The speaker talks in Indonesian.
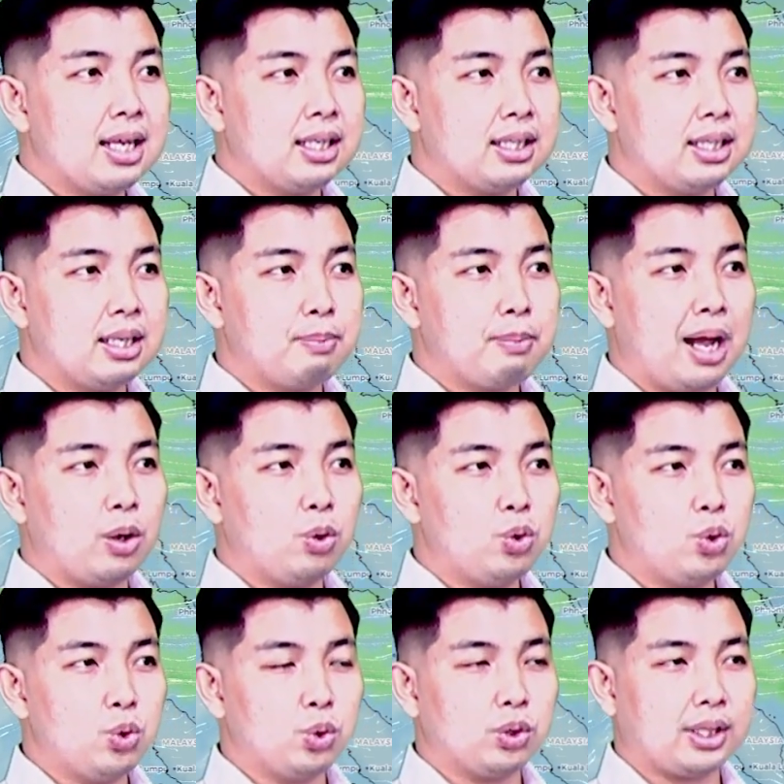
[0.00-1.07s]
di
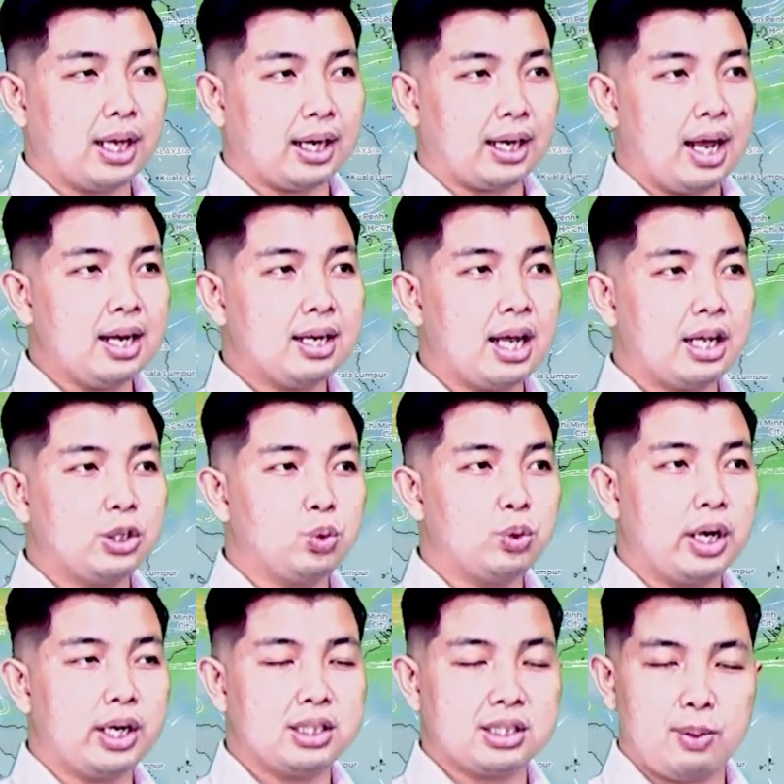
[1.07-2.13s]
Maluku Utara, dan
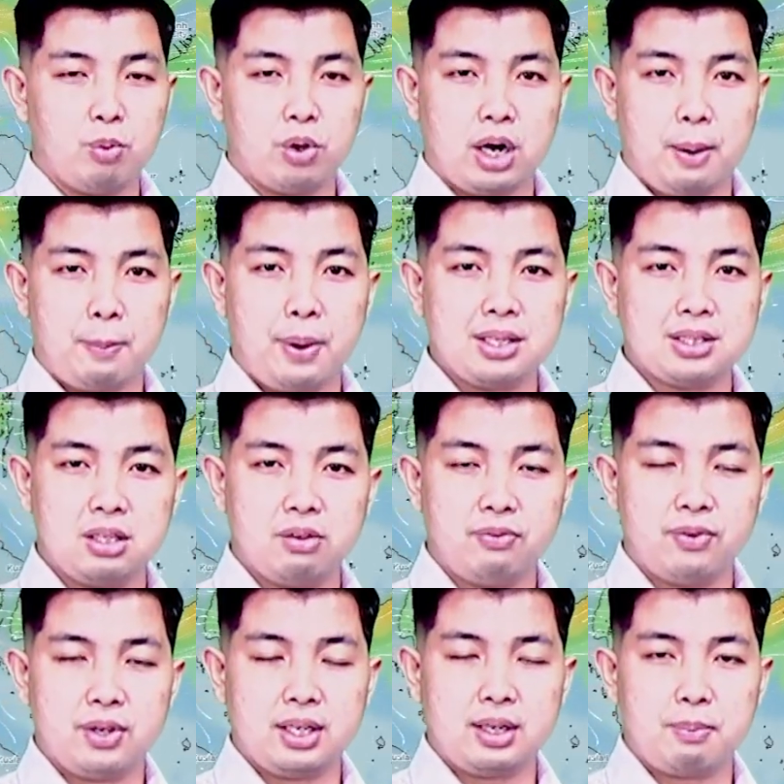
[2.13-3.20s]
juga di Samudra
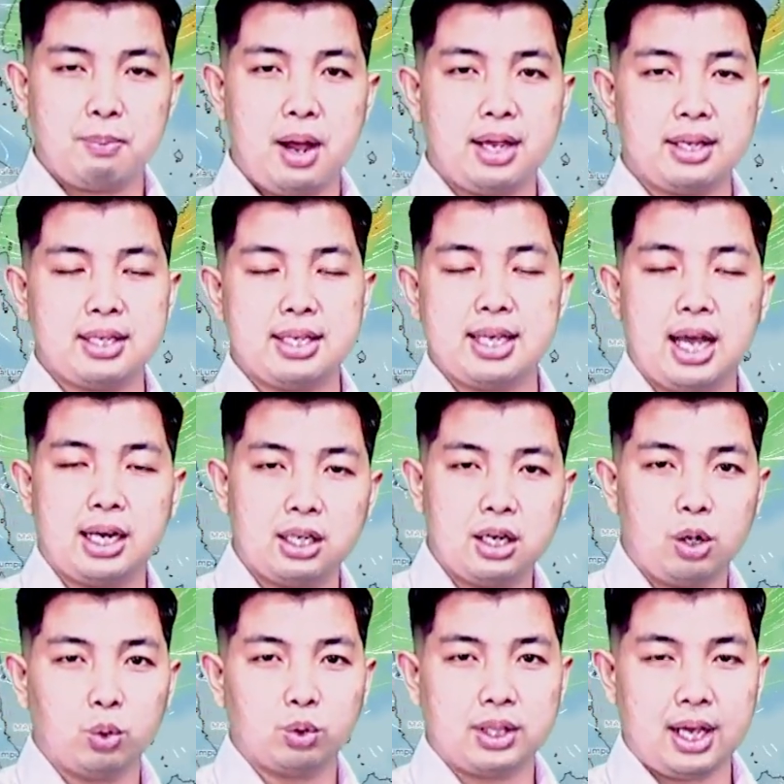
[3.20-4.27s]
Pasifik bagian
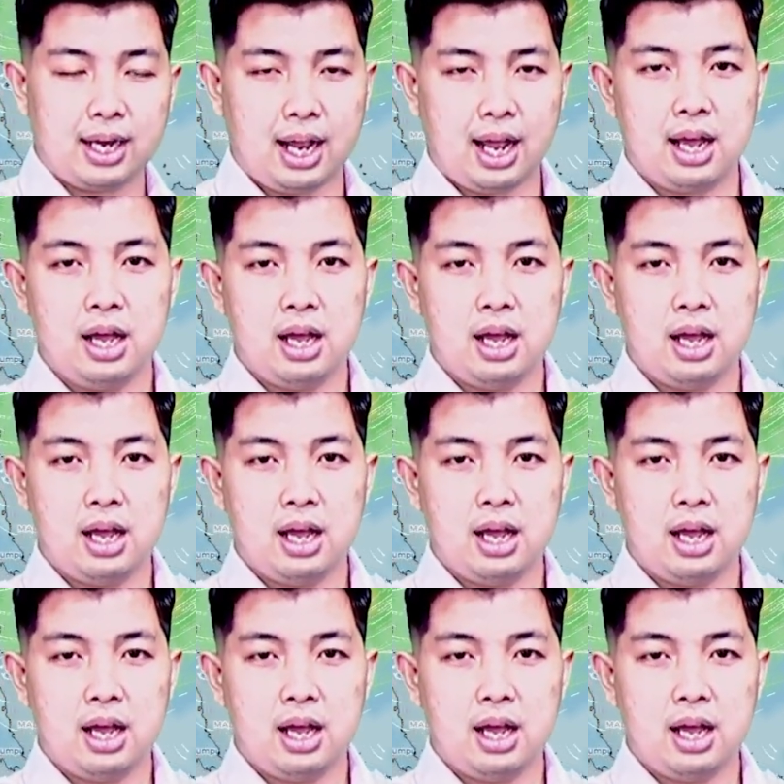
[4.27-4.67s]
utara.